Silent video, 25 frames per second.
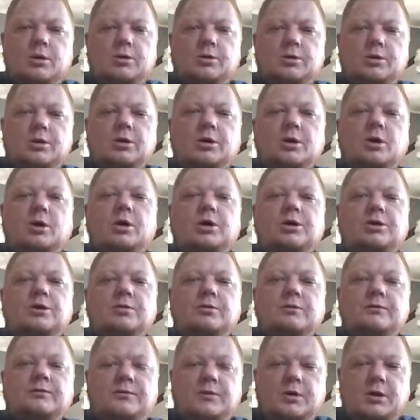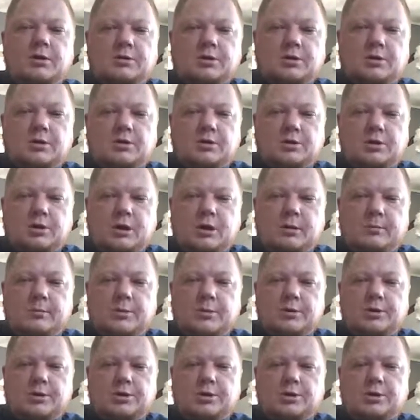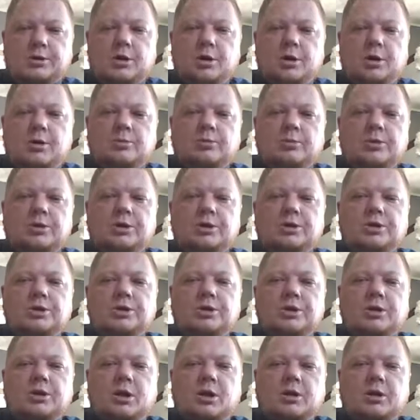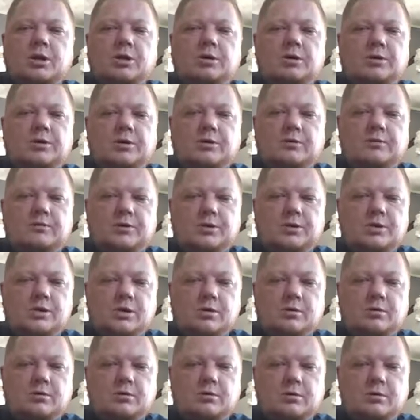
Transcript: Ty kochasz ją więcej ode mnie. Czy myślisz, że ja tego nie widzę?